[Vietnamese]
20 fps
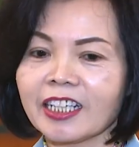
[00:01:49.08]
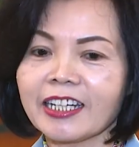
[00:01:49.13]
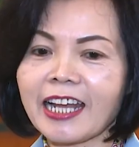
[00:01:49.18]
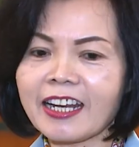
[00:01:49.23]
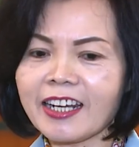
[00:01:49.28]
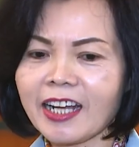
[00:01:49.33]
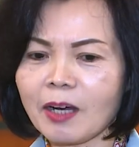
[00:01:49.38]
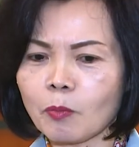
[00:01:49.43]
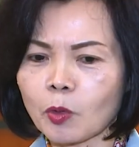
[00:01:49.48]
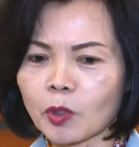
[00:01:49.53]

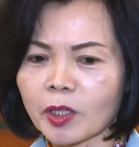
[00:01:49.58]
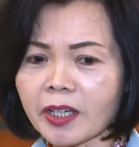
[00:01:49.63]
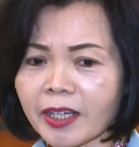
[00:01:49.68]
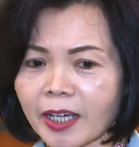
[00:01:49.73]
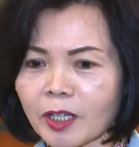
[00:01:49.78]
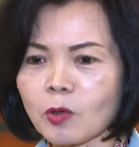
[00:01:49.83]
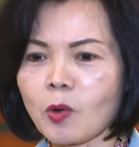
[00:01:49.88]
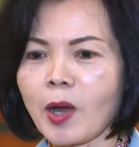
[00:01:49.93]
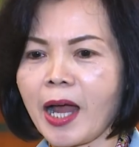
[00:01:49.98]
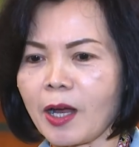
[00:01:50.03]
đấy là một cái
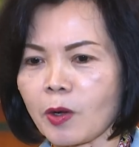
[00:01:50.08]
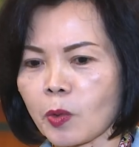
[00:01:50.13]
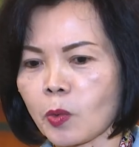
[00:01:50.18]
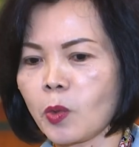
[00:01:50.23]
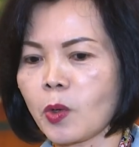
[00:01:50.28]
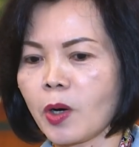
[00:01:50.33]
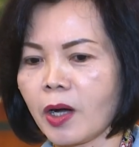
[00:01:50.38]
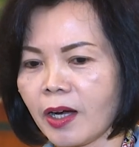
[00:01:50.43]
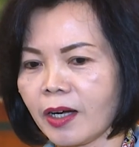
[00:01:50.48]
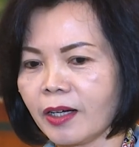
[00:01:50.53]
kết quả
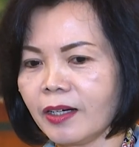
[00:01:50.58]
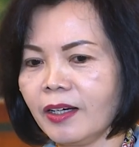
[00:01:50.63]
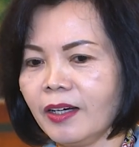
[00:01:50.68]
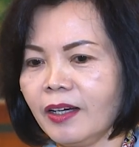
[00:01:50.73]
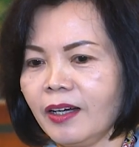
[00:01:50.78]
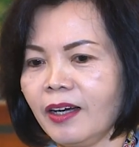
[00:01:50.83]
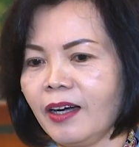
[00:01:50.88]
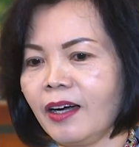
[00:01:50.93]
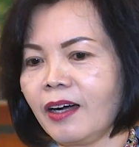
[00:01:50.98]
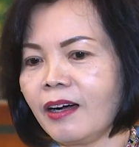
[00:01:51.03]
của
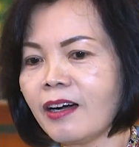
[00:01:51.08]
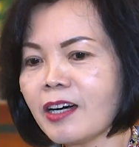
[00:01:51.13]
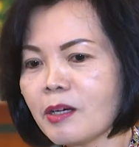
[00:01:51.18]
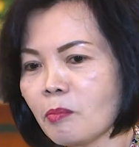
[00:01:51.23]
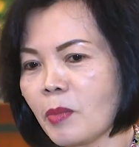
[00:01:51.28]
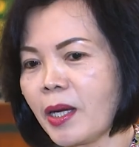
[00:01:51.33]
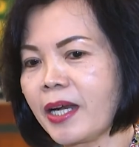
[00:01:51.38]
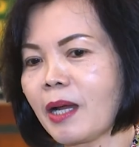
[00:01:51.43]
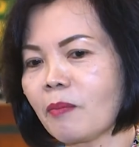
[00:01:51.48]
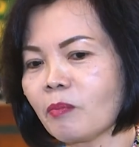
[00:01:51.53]

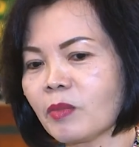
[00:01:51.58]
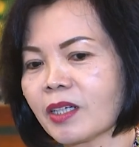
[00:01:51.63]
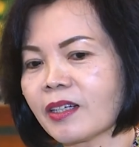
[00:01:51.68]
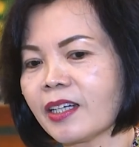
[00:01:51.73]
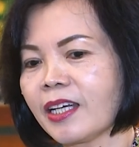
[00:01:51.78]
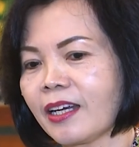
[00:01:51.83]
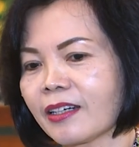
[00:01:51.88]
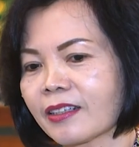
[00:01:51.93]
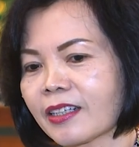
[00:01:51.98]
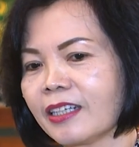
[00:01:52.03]
hơn 10 năm thực
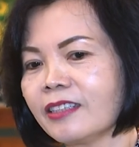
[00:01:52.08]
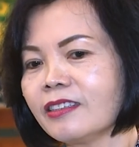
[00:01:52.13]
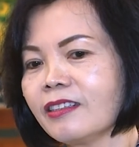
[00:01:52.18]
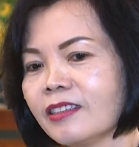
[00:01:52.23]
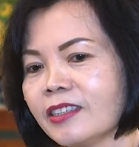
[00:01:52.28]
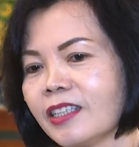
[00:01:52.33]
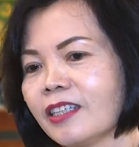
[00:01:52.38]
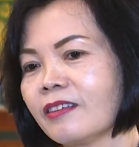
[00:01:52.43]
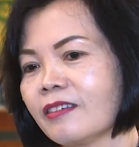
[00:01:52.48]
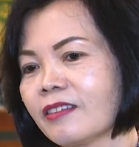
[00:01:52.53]
hiện cái chương
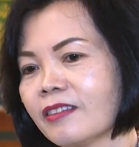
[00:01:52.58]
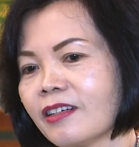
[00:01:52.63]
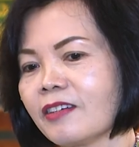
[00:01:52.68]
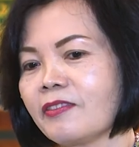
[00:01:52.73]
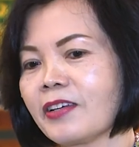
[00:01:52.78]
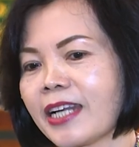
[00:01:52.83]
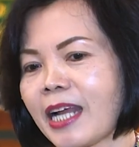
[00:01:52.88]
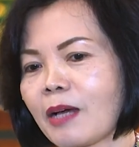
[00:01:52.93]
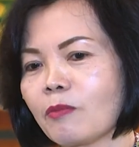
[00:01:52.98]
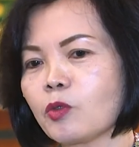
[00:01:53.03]
trình người
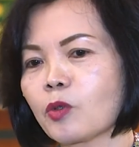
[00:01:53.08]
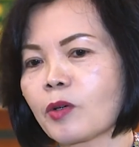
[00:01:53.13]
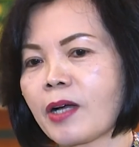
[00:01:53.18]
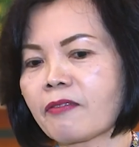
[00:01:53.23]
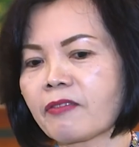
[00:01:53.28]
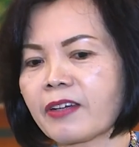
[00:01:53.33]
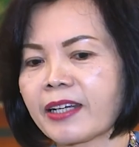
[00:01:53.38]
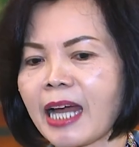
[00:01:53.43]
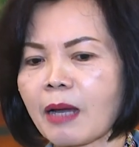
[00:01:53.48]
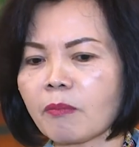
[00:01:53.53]
Việt Nam dùng
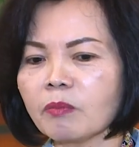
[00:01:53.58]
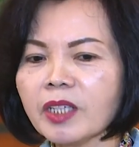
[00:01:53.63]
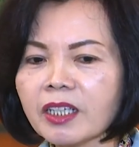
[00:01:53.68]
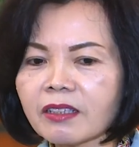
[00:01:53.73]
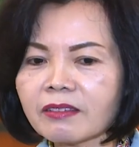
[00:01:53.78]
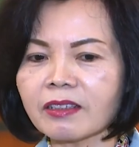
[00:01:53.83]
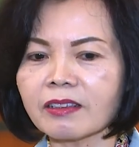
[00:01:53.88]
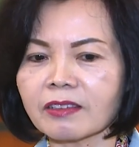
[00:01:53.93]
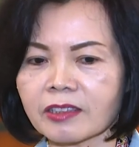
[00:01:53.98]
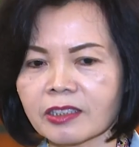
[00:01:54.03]
hàng Việt Nam,
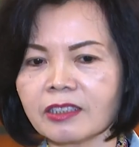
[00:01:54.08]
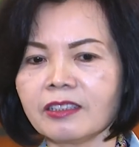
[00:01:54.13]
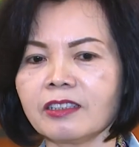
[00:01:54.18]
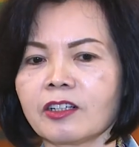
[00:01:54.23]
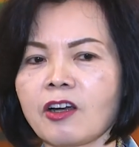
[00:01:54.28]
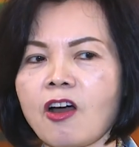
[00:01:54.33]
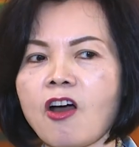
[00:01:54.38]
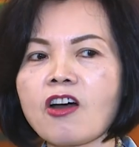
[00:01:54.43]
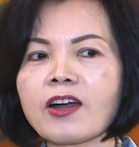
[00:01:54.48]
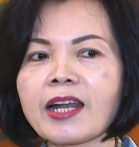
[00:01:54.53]
nhưng thực sự
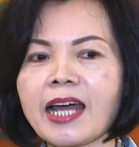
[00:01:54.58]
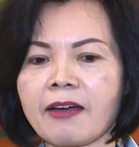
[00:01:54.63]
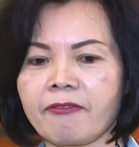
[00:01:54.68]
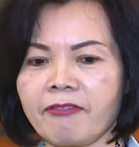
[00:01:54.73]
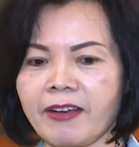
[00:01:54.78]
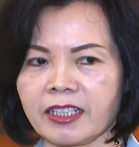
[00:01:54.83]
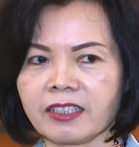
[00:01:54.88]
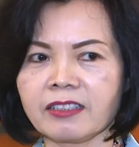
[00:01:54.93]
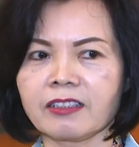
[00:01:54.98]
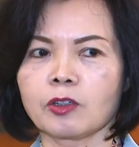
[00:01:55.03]
đó là
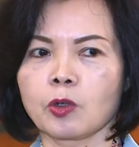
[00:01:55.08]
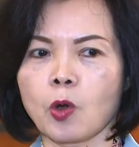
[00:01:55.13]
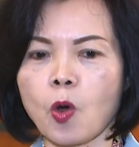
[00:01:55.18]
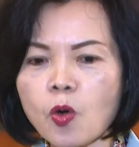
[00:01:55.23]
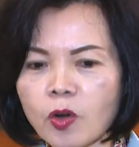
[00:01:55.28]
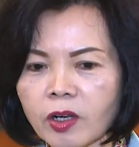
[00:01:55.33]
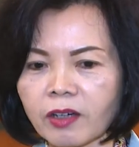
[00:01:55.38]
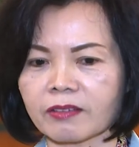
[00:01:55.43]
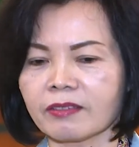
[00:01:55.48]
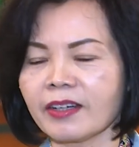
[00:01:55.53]
phải sự
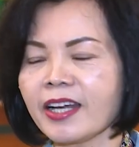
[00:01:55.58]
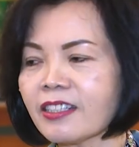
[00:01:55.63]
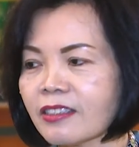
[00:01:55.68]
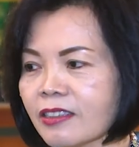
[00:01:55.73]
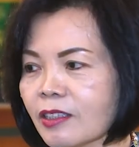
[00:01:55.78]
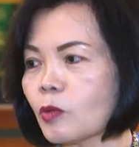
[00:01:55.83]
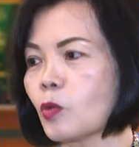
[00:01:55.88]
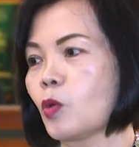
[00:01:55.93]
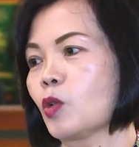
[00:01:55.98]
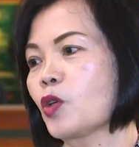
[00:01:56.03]
nỗ lực hết
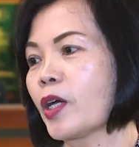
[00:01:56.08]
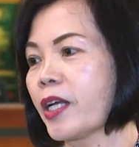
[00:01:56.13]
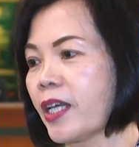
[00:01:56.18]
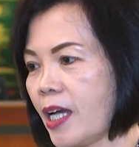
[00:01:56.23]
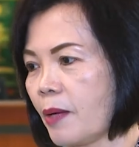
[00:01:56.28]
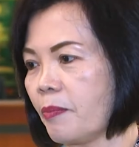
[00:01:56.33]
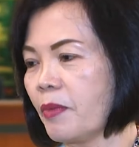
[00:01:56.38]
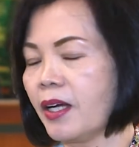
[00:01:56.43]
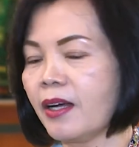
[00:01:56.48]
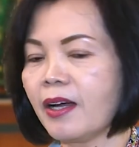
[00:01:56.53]
sức của doanh
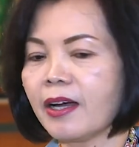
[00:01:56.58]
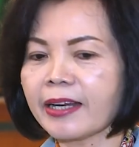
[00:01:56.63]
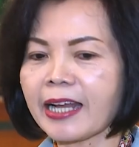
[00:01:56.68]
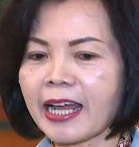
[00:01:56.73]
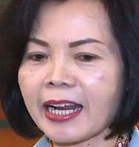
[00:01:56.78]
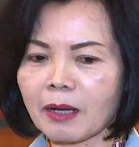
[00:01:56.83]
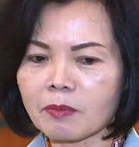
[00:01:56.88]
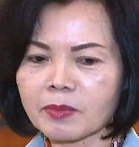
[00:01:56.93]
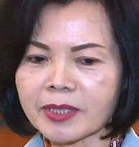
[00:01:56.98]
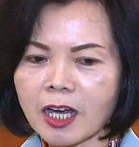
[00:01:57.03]
nghiệp
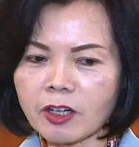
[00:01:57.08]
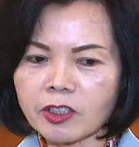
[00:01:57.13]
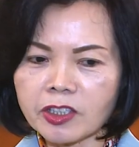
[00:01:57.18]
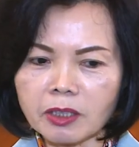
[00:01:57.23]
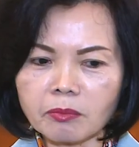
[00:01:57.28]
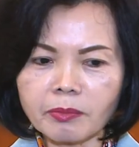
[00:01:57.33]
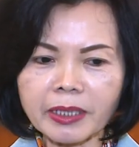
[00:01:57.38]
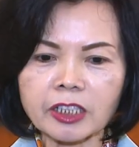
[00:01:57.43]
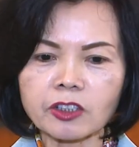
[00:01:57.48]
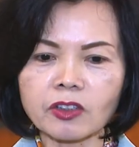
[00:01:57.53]
để làm sao
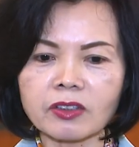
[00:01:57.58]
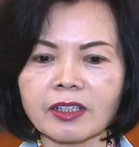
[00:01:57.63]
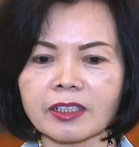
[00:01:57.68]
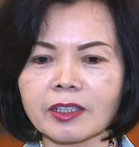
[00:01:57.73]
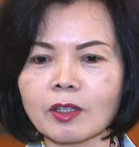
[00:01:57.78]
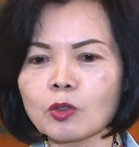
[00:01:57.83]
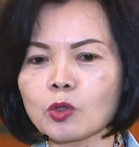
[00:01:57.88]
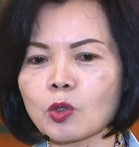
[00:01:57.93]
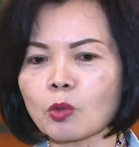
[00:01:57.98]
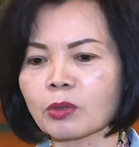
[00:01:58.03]
chứng minh cho người
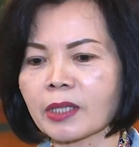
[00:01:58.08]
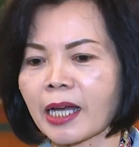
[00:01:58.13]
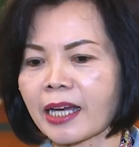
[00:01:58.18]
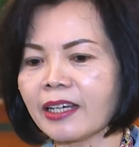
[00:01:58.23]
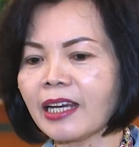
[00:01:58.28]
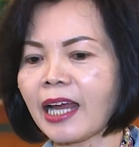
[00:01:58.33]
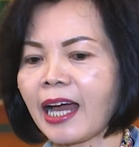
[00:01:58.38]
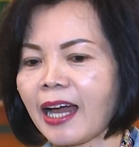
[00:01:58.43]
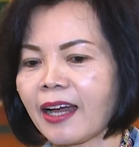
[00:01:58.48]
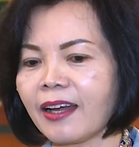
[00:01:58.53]
tiêu dùng
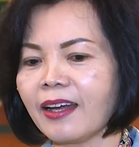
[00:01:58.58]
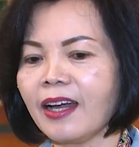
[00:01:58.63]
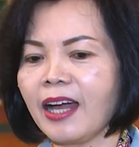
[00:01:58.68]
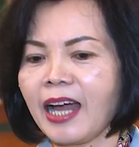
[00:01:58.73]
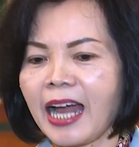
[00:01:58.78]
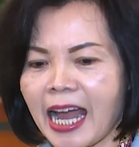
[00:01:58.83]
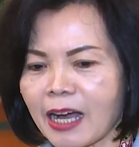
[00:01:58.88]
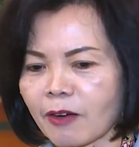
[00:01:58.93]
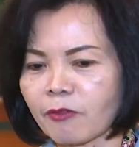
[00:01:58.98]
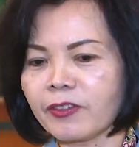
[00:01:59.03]
thấy là
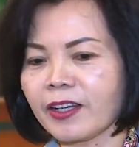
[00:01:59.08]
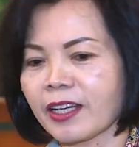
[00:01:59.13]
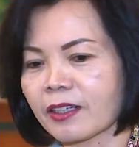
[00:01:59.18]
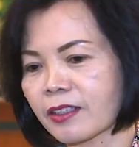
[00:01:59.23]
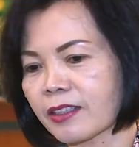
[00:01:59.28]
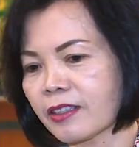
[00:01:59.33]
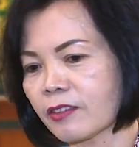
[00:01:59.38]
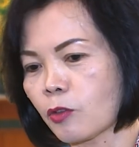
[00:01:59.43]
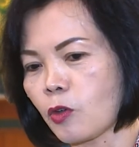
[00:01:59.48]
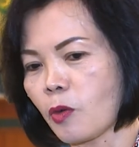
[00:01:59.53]
hàng Việt
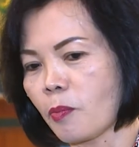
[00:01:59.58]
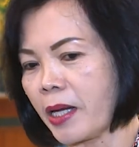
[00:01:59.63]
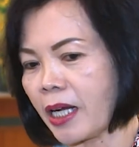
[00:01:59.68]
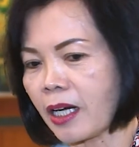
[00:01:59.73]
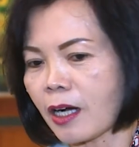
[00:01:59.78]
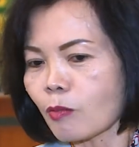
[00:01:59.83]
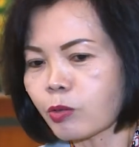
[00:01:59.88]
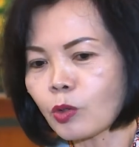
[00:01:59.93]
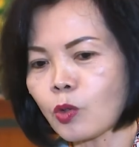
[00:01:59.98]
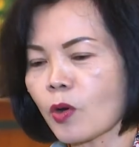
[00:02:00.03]
của mình
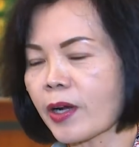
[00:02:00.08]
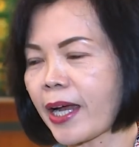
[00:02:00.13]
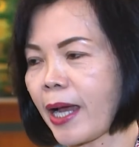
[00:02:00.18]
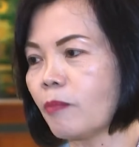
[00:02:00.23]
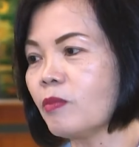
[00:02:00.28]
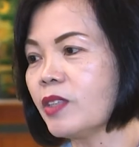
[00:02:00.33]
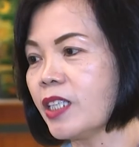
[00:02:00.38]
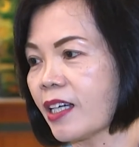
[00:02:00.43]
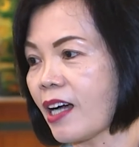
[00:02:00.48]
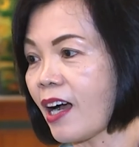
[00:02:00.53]
không thua
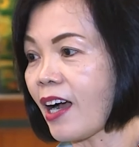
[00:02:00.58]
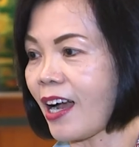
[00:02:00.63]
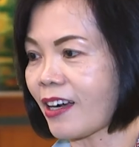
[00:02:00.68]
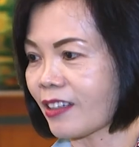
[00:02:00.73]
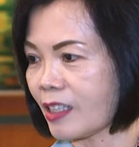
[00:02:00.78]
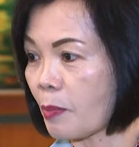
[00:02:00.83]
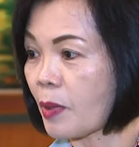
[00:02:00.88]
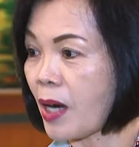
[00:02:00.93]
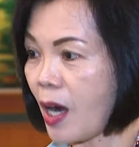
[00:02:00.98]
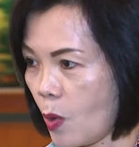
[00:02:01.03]
kém gì các
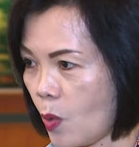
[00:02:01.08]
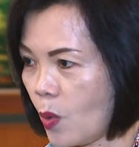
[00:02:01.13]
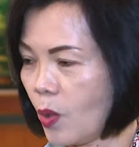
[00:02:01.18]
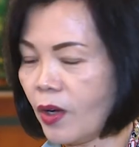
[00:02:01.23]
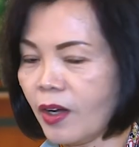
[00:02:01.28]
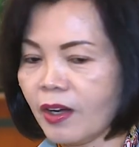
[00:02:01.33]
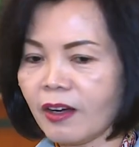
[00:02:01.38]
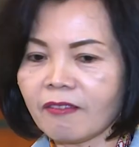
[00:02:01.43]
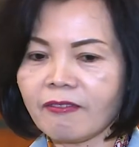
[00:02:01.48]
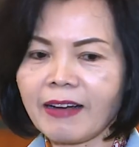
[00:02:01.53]
hàng nhập khẩu.
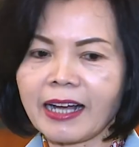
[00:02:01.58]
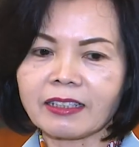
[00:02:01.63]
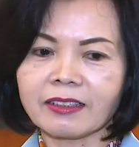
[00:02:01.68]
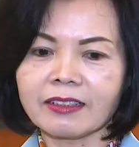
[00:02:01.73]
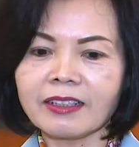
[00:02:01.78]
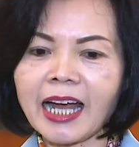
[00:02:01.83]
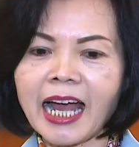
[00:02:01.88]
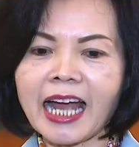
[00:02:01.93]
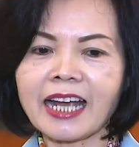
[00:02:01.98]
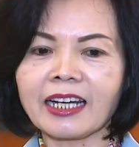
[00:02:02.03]
Và
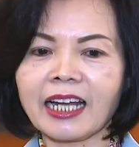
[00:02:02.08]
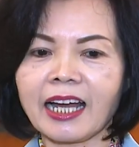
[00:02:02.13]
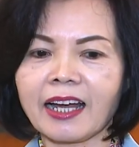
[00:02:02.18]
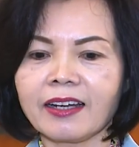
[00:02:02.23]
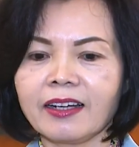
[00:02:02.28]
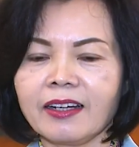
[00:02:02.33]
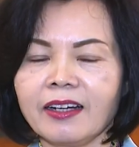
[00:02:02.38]
thứ hai là